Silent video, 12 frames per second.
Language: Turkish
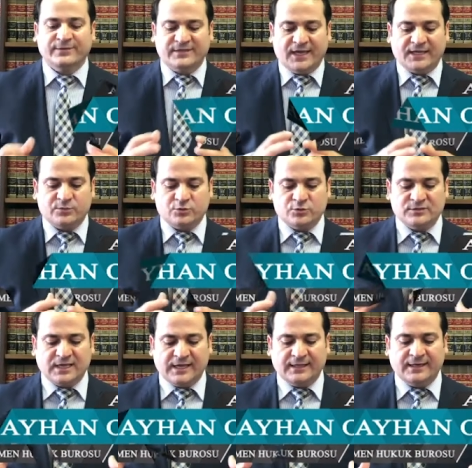bir
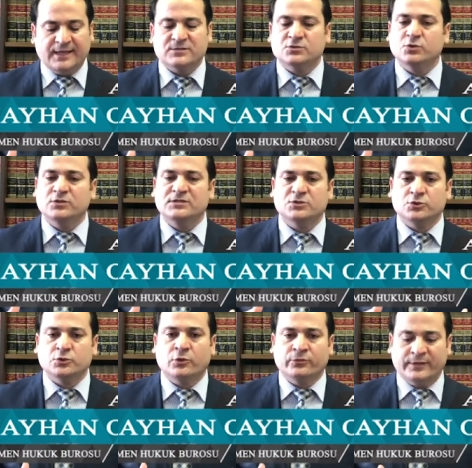takipçimizden gelen soru ise şu
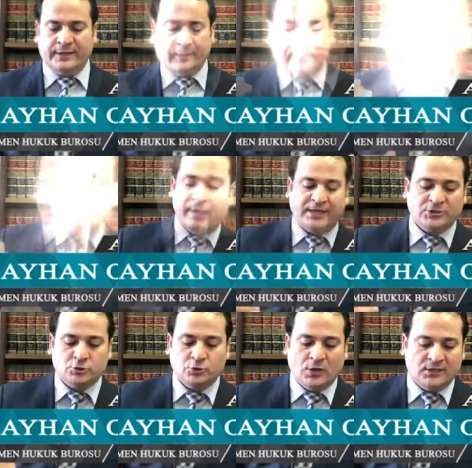yönde. Ben
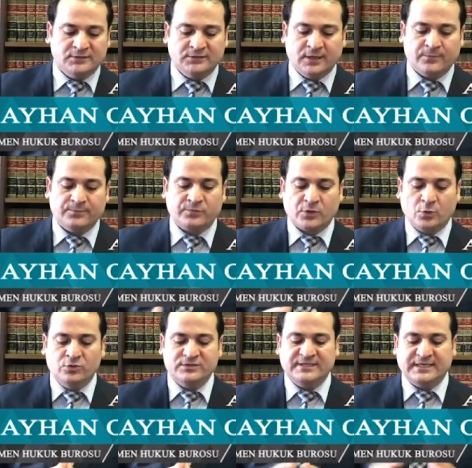şu anda
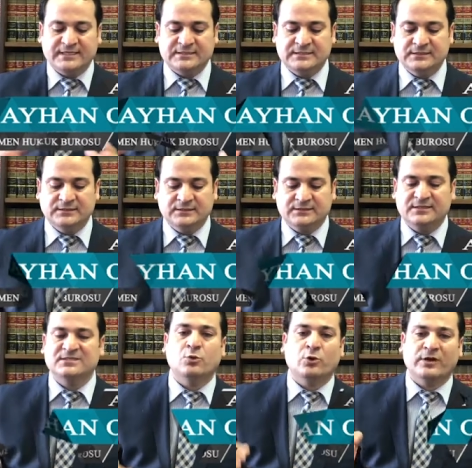18 yıllık
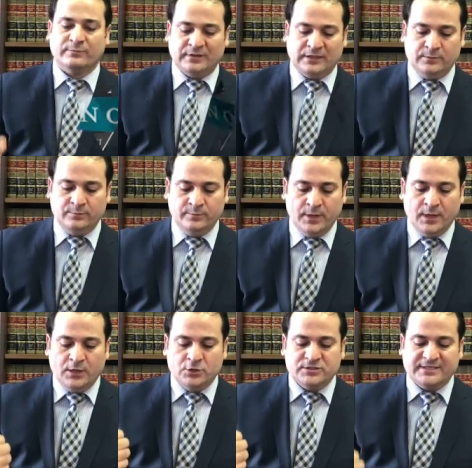resim öğretmeniyim.
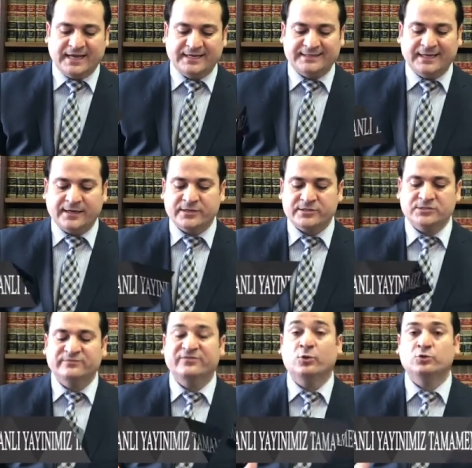Sergiler
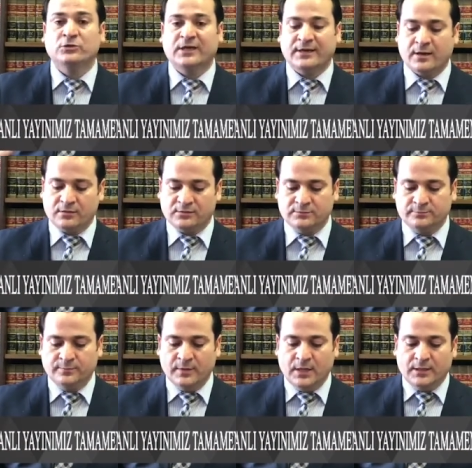açtım ve ödüller aldım.
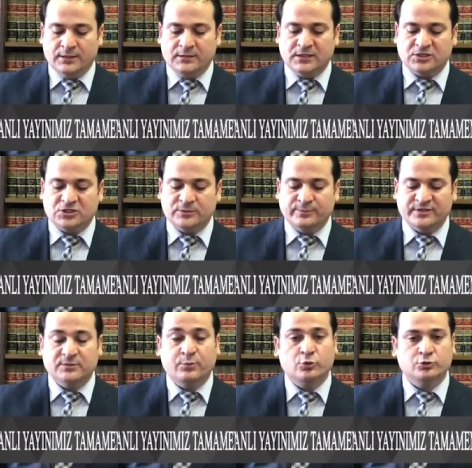Yeşil
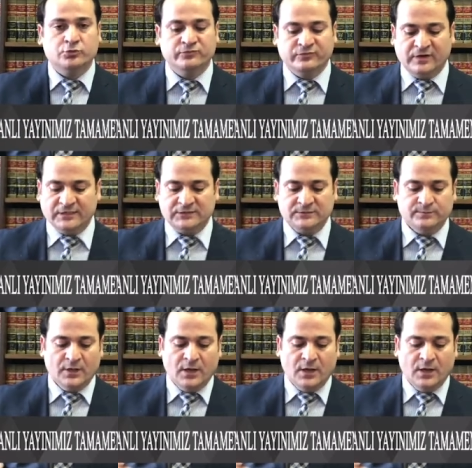pasaportum var.